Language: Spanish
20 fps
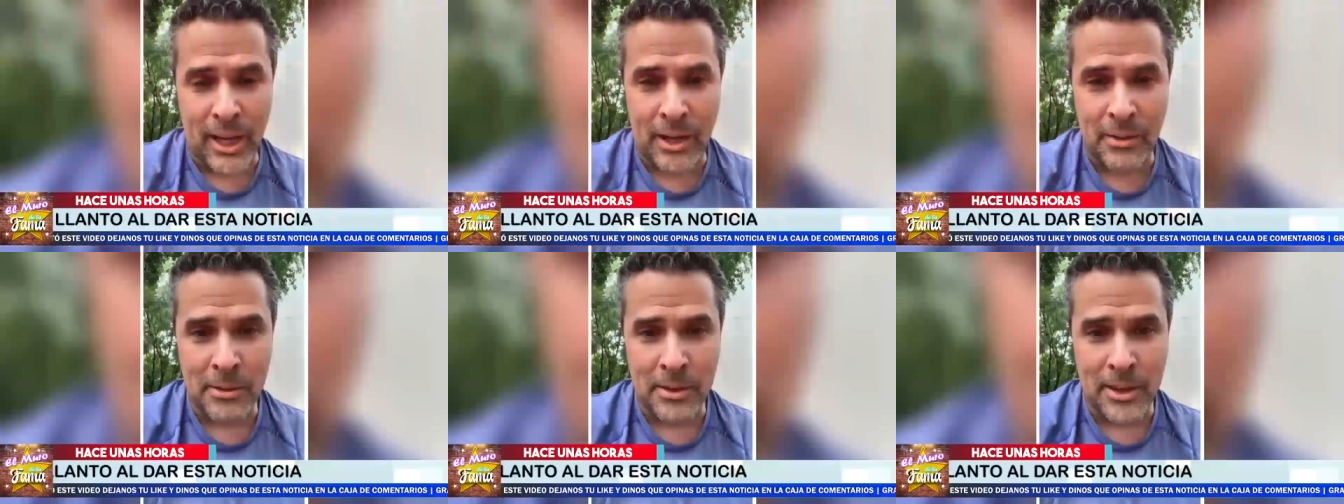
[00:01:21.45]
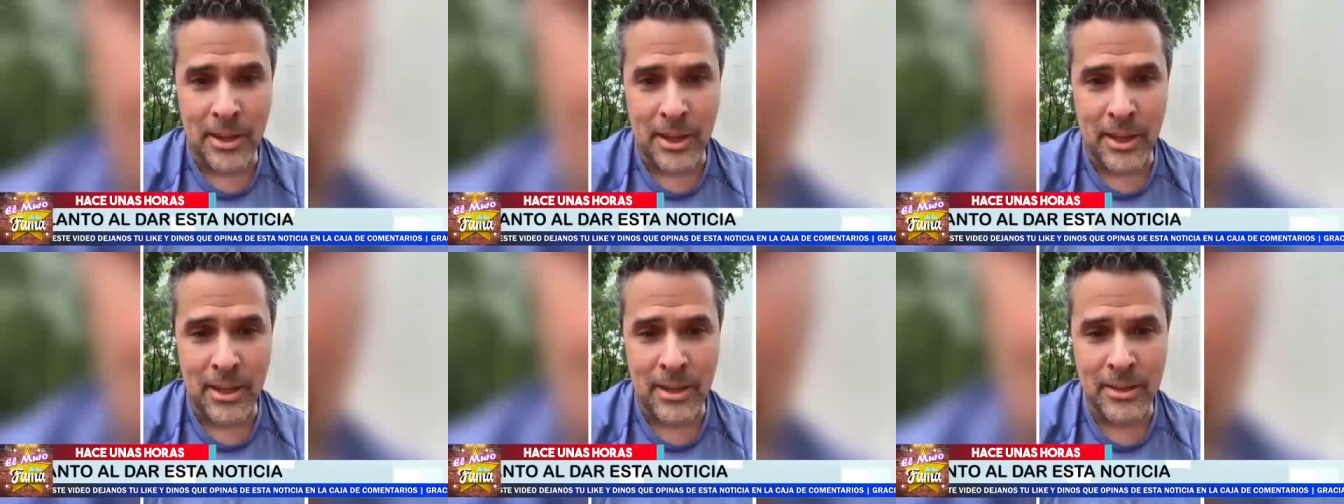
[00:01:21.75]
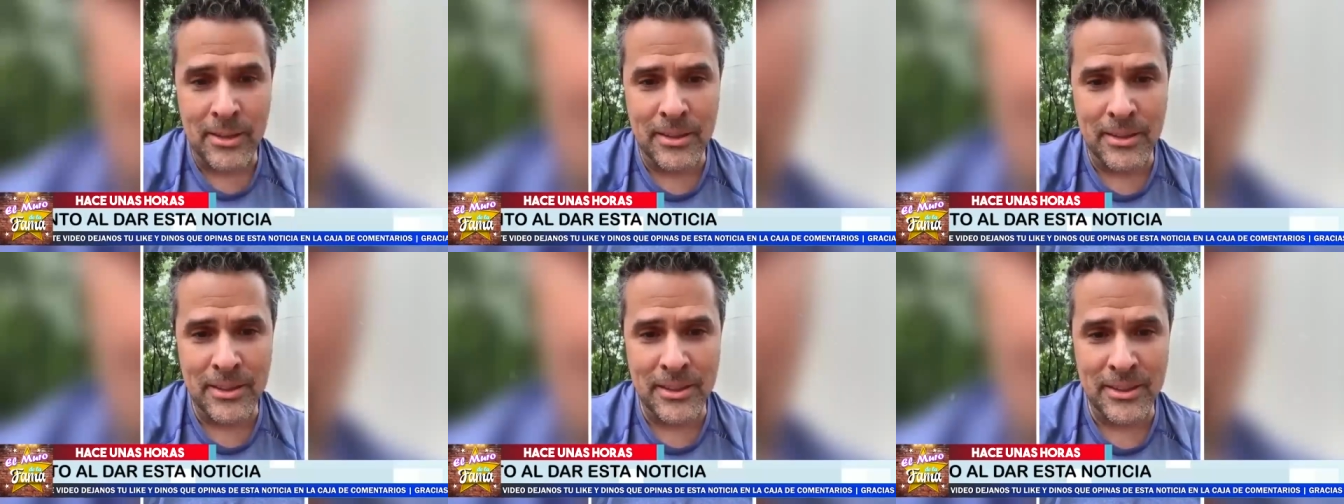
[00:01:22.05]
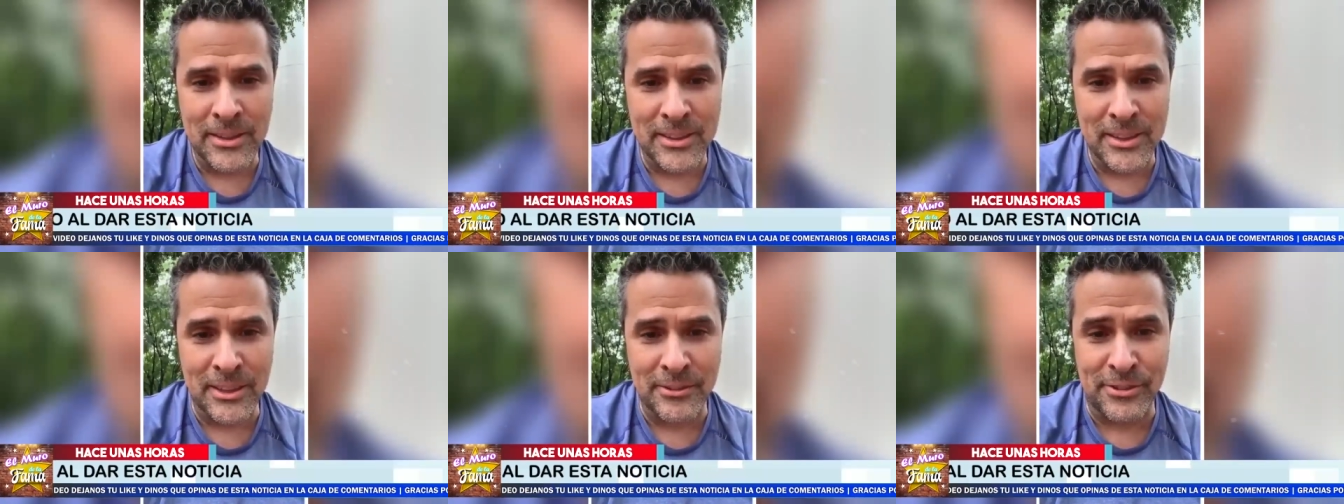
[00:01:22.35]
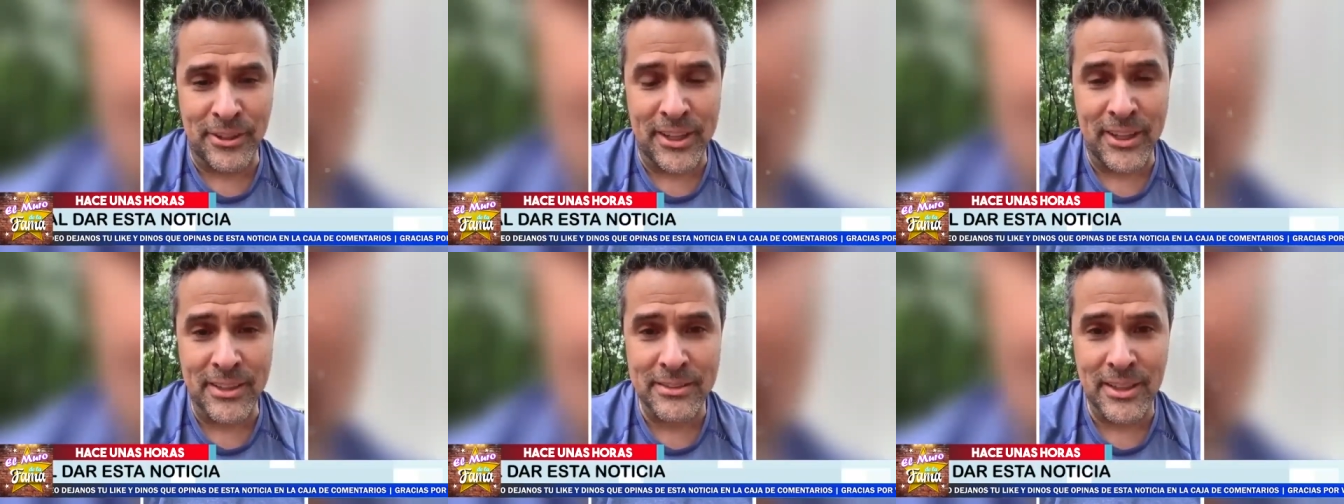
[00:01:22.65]
acaba de
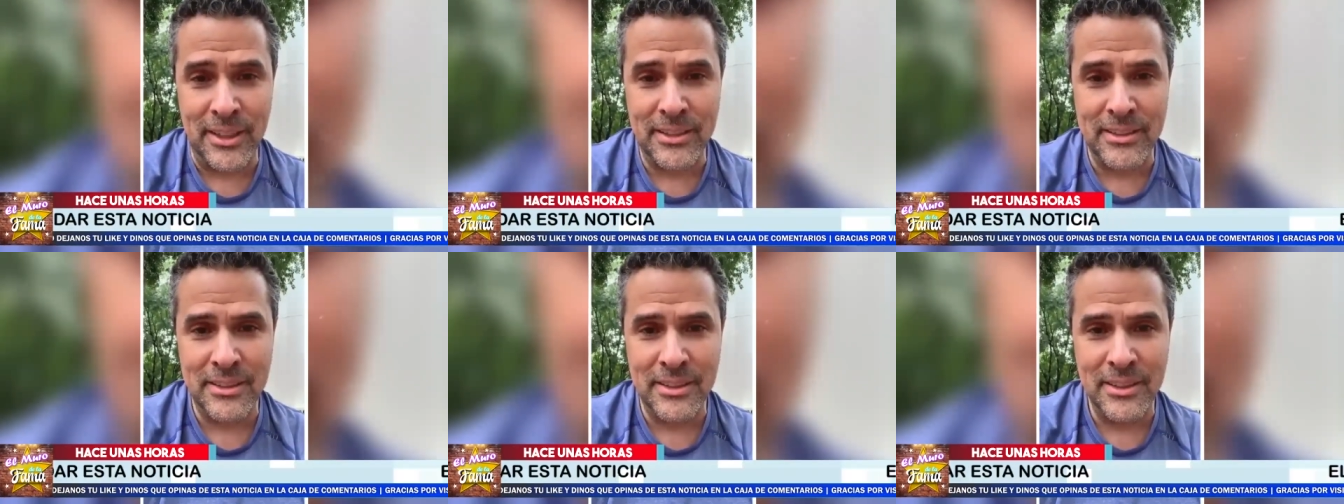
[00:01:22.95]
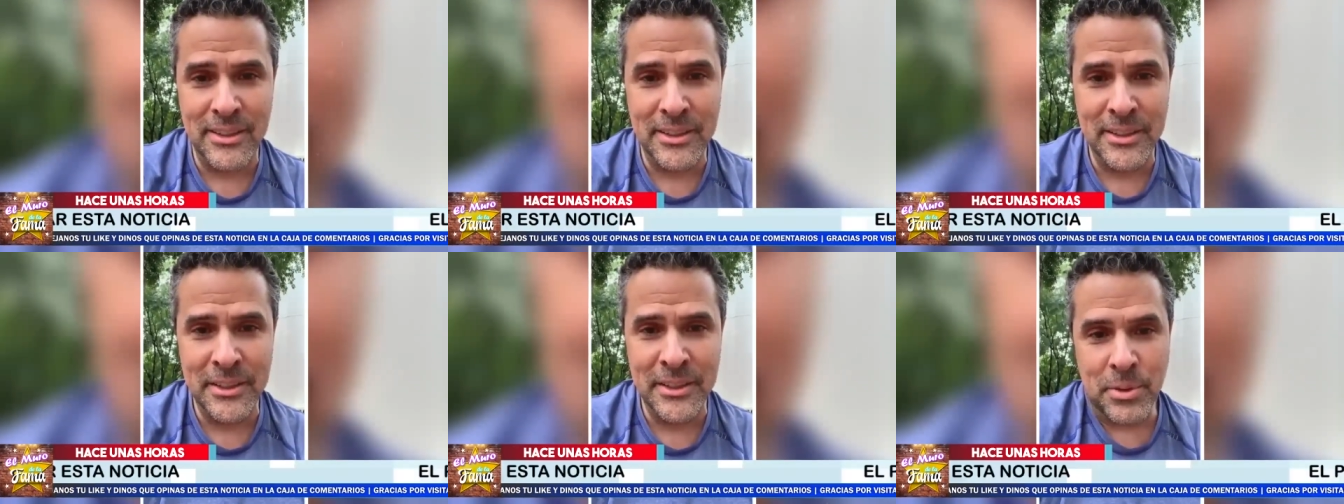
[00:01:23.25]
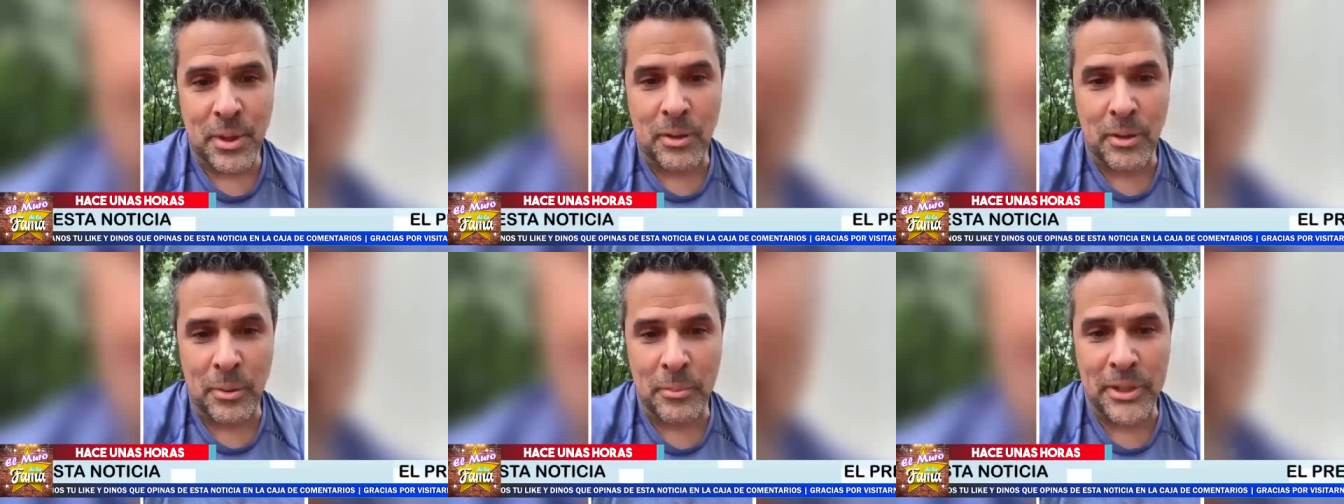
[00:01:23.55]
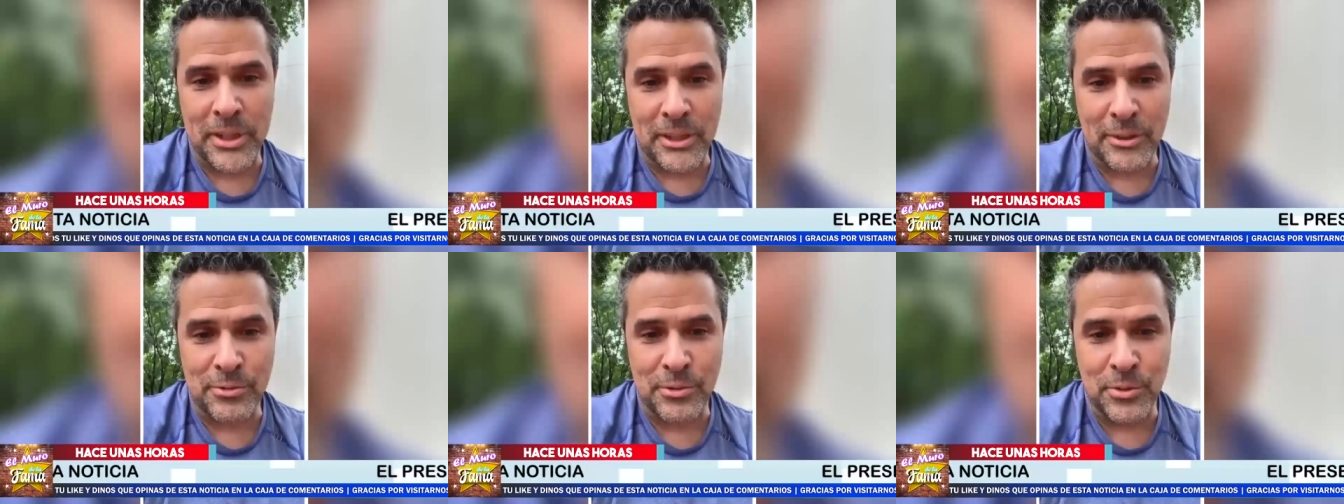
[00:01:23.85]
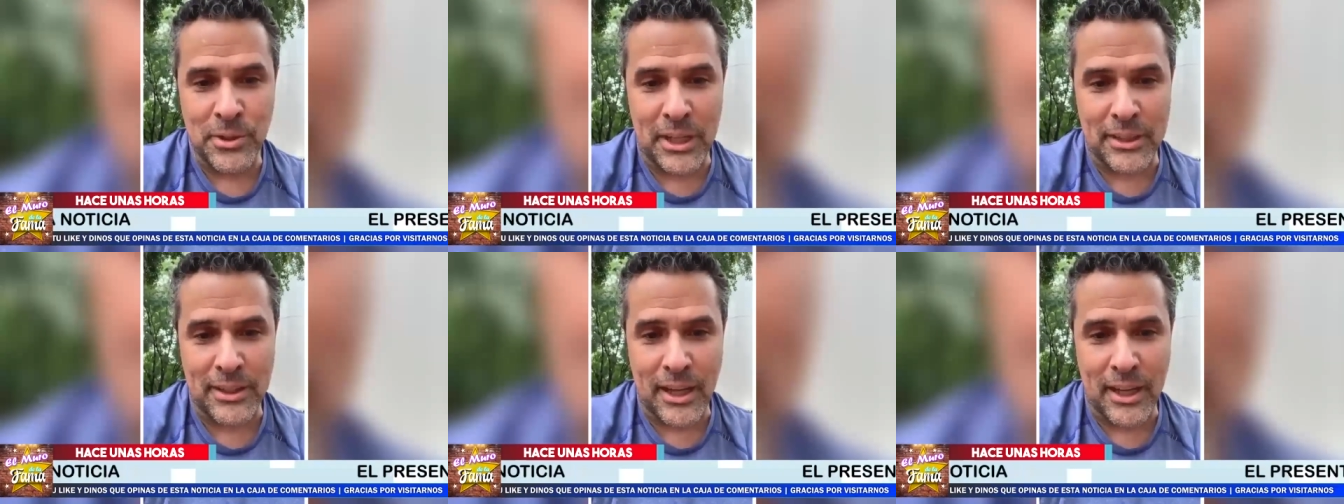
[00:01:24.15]
ser, probablemente
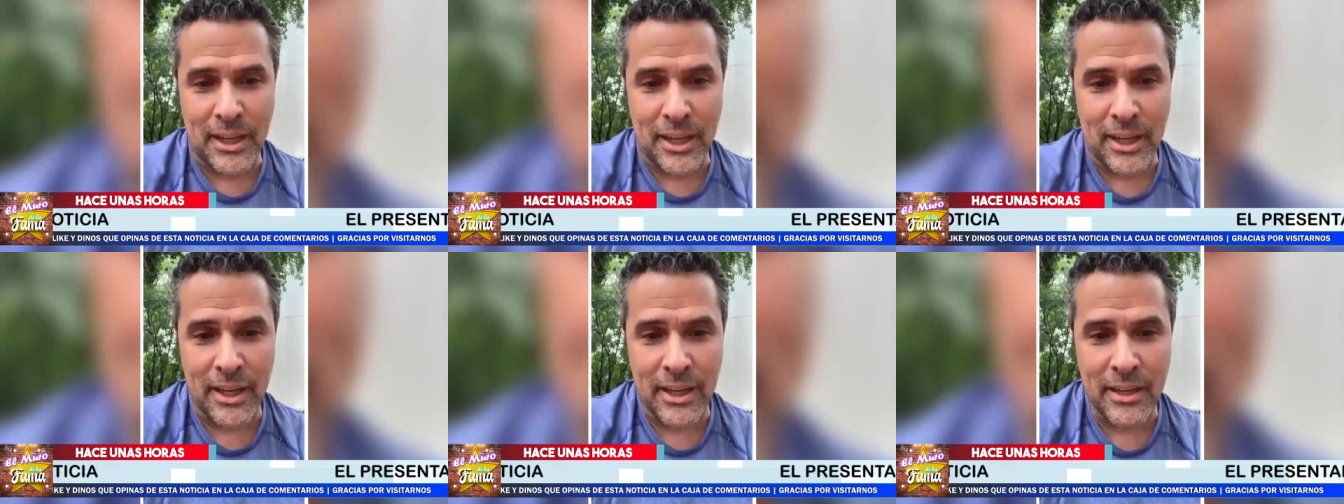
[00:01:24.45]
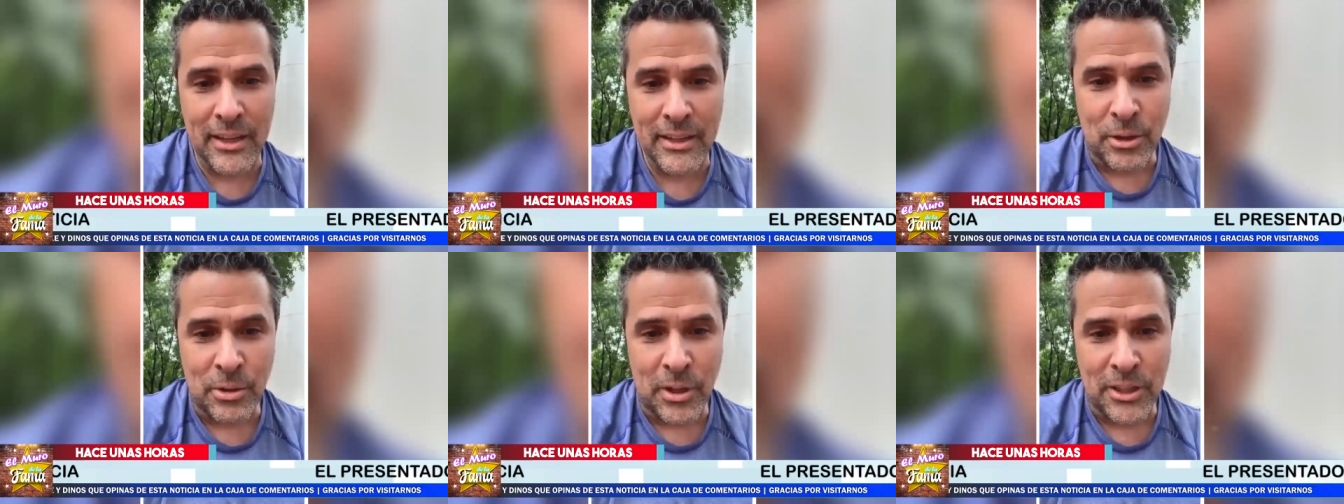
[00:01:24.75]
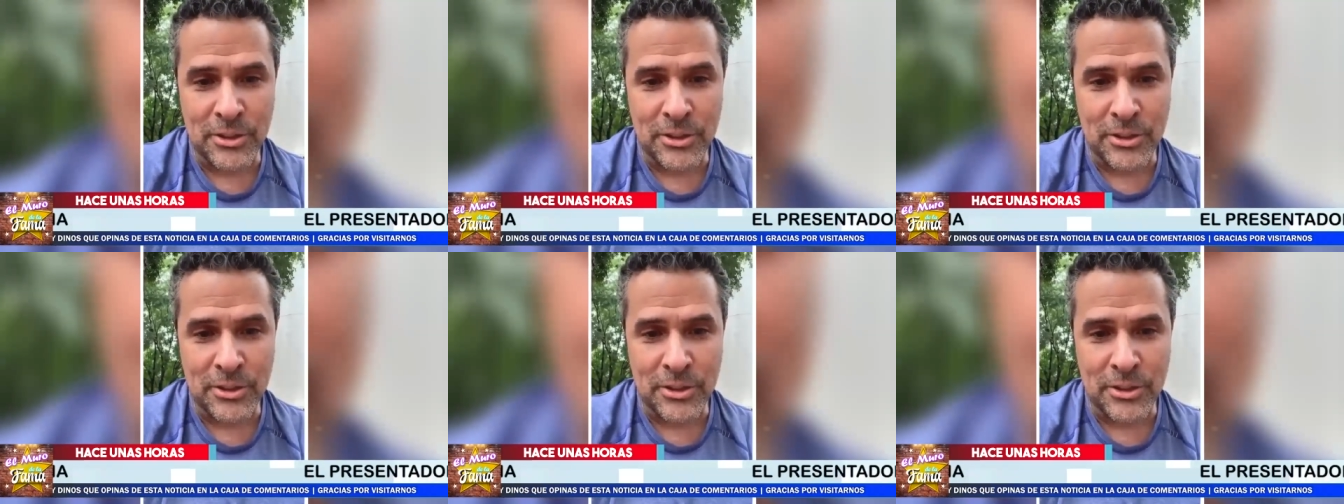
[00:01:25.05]
fue una ¿Qué? el